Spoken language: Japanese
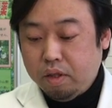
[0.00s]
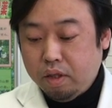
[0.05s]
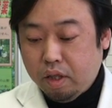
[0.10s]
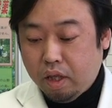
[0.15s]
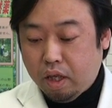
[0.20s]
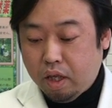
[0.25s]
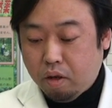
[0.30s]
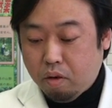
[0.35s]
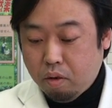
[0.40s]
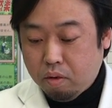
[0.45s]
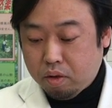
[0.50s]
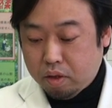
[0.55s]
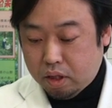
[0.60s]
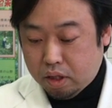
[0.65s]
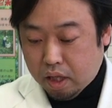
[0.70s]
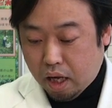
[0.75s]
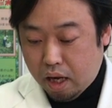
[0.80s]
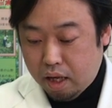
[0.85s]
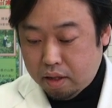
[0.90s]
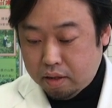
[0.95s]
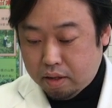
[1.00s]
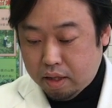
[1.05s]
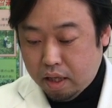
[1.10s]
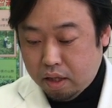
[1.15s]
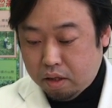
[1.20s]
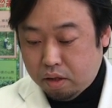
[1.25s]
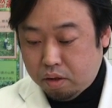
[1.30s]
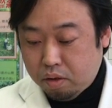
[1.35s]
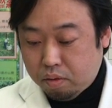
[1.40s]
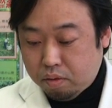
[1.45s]
帰国者接
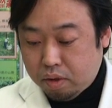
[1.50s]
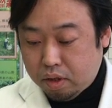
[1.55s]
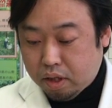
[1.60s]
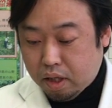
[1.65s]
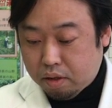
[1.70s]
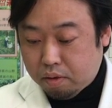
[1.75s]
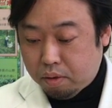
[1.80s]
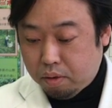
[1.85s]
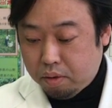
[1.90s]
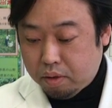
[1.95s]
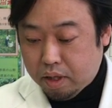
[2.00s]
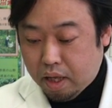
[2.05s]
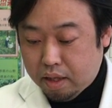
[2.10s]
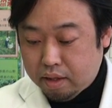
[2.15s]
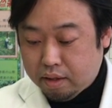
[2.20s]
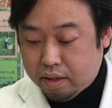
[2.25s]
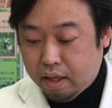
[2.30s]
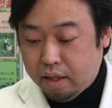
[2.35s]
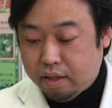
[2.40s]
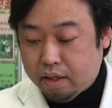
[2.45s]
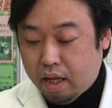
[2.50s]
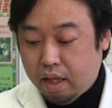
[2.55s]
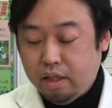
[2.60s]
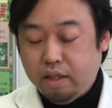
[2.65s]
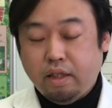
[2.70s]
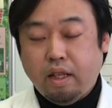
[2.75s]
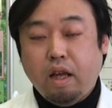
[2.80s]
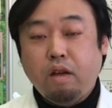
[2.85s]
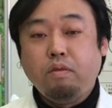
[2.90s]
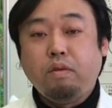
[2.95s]
触者相談センター
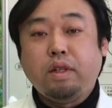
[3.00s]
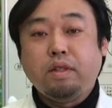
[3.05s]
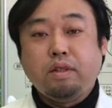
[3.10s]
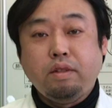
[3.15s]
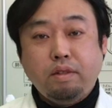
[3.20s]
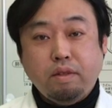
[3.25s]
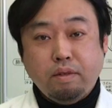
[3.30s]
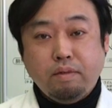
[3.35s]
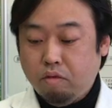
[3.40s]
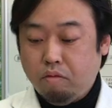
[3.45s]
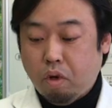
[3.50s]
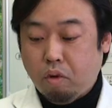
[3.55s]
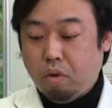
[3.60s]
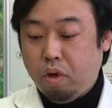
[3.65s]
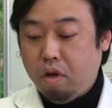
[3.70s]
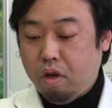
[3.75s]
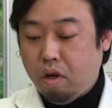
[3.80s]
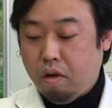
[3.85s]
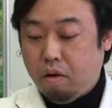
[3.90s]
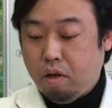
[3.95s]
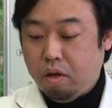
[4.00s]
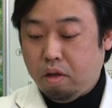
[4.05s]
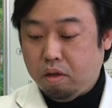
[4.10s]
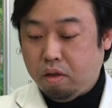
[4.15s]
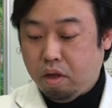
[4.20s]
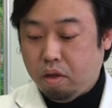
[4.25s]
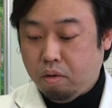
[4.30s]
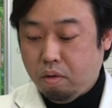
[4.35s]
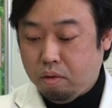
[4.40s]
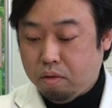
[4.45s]
に電話する、まあ、これはやはり
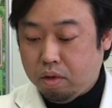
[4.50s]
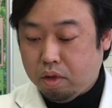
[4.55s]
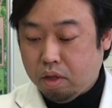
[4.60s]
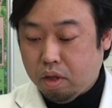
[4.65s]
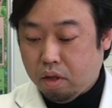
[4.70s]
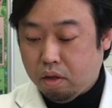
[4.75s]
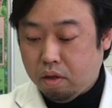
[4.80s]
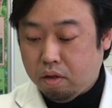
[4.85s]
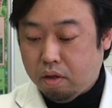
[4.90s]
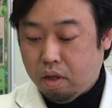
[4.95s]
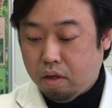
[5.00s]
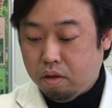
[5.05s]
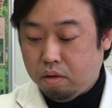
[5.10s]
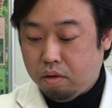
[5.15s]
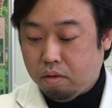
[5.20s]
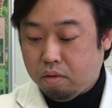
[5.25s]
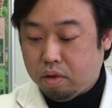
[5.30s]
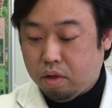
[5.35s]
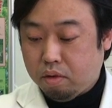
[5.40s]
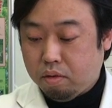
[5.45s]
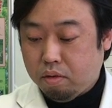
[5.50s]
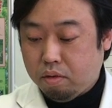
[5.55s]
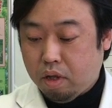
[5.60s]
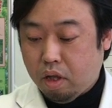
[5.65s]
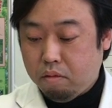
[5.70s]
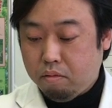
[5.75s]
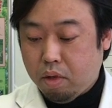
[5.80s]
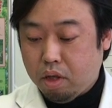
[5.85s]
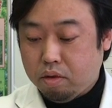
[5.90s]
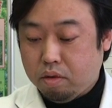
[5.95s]
帰国者接触者相
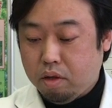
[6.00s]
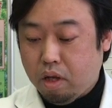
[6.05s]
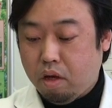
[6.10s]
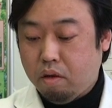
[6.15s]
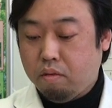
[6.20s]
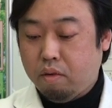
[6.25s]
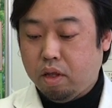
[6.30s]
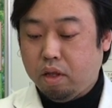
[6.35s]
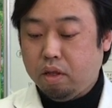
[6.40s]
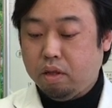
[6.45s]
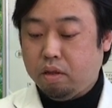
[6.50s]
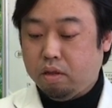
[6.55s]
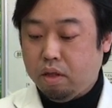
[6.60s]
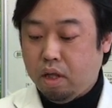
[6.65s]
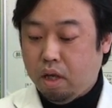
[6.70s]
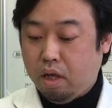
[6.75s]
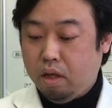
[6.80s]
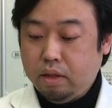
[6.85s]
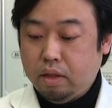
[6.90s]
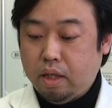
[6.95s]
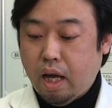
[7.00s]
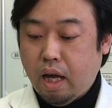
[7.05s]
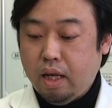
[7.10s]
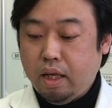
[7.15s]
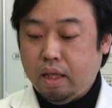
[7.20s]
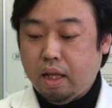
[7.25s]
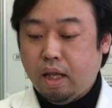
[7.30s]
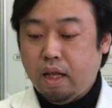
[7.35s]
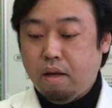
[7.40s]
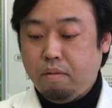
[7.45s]
談にまず電話ですね第
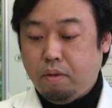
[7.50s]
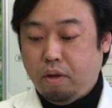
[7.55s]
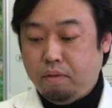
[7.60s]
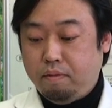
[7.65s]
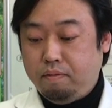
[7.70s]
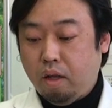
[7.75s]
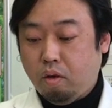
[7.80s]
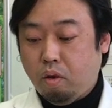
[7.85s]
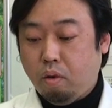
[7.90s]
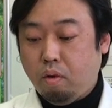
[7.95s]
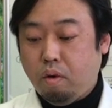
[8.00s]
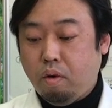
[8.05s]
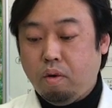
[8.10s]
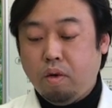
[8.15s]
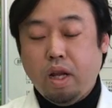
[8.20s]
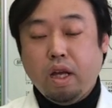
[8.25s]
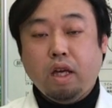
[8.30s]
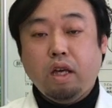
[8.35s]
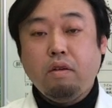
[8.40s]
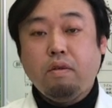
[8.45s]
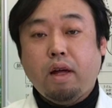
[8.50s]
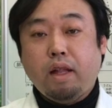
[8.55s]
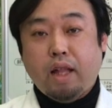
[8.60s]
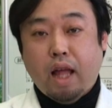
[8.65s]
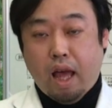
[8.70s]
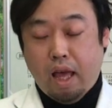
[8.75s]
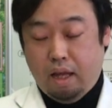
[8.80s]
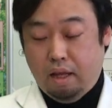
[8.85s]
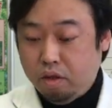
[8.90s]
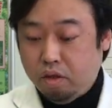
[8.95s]
7問渡航歴
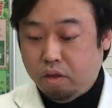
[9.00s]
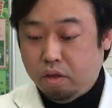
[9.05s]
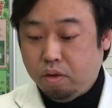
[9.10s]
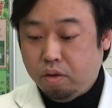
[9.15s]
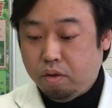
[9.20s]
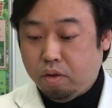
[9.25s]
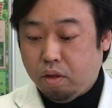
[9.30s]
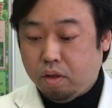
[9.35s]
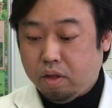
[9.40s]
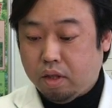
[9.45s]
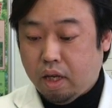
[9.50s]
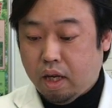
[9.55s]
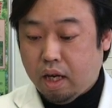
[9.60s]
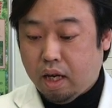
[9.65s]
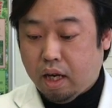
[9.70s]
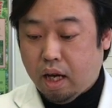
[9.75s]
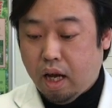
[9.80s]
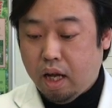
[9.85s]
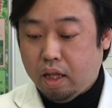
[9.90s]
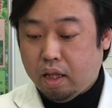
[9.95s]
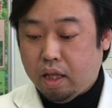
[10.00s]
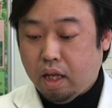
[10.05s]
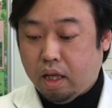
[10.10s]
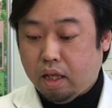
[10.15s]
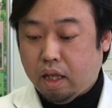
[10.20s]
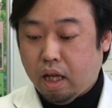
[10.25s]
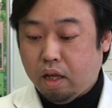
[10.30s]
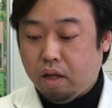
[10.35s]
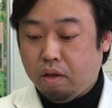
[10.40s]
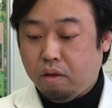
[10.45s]
ない中国から帰って
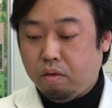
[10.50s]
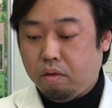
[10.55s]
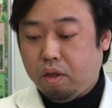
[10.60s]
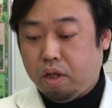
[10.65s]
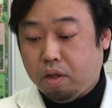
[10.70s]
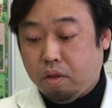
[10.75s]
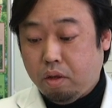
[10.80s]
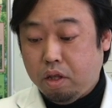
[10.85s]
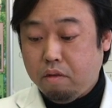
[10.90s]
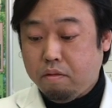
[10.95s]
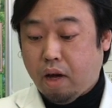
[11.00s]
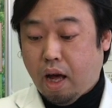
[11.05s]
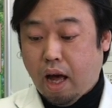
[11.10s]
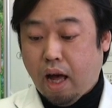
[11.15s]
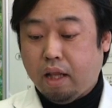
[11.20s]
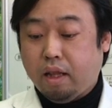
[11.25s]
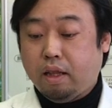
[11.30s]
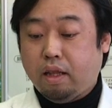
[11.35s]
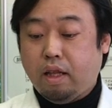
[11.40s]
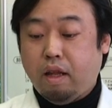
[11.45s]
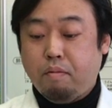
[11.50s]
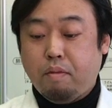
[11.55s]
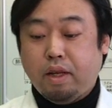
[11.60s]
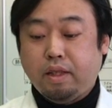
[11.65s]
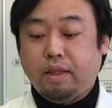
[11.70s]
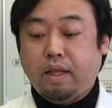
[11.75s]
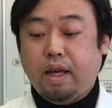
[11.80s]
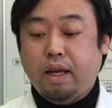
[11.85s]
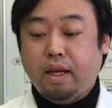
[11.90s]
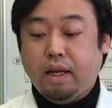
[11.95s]
きた人にも会ってま
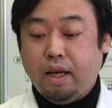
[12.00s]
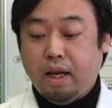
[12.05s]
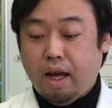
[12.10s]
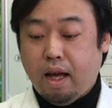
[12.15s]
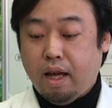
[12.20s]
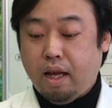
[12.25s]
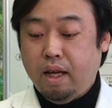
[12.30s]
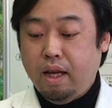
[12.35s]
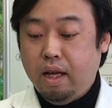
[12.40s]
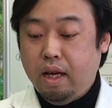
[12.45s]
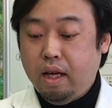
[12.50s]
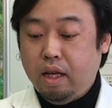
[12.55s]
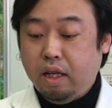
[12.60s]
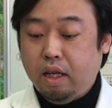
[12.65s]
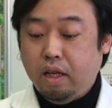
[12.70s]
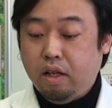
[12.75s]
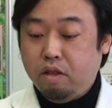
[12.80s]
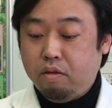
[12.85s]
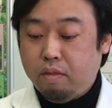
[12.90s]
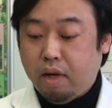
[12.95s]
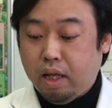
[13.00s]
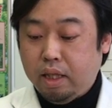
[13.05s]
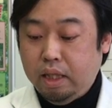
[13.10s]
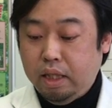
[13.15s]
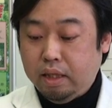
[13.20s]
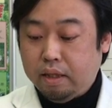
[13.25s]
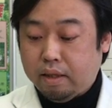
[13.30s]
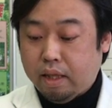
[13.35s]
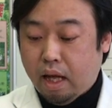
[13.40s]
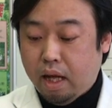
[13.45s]
せんが昼間
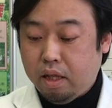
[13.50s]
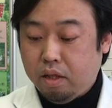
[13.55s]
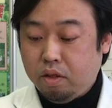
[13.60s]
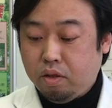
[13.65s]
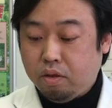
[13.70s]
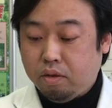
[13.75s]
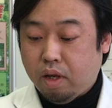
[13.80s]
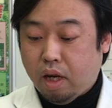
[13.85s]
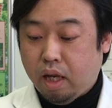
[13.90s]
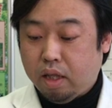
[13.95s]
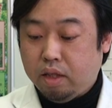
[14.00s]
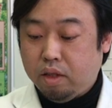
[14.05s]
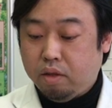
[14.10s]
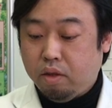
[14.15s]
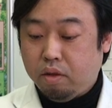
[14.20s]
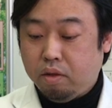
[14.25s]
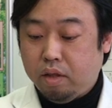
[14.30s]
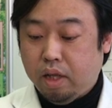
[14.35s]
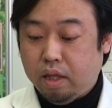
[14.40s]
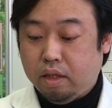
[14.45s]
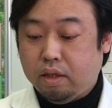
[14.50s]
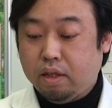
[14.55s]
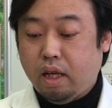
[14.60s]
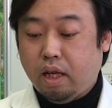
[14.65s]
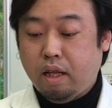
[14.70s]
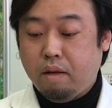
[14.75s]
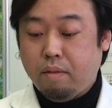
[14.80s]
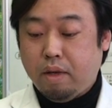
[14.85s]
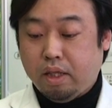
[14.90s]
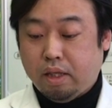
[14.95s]
に38度の熱
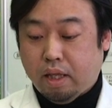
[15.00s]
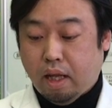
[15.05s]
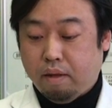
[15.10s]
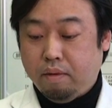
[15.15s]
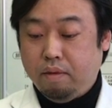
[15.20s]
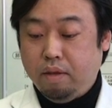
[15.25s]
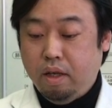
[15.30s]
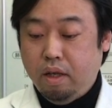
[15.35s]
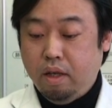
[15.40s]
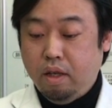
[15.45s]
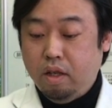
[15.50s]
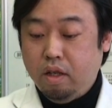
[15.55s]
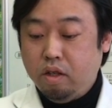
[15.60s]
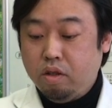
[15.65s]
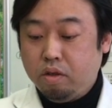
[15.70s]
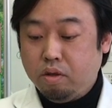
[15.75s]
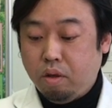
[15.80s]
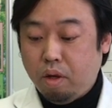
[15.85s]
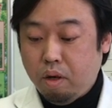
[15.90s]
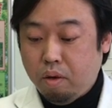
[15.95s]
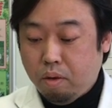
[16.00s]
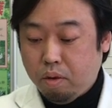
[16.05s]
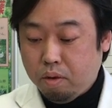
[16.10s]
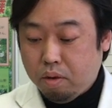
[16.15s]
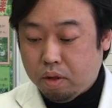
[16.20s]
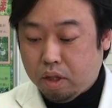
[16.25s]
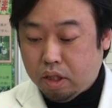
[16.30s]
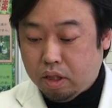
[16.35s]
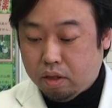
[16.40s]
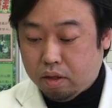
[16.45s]
が出ましたそれほ
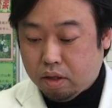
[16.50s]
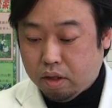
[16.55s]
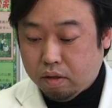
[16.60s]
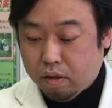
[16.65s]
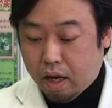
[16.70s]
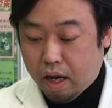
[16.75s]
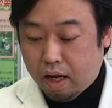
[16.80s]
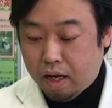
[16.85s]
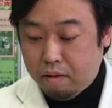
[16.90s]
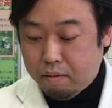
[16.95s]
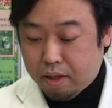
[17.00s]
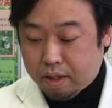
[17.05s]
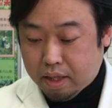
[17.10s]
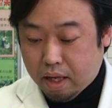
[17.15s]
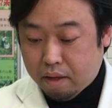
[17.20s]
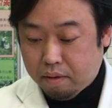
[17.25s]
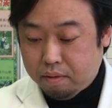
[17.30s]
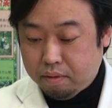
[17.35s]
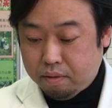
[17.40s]
どきつくはありません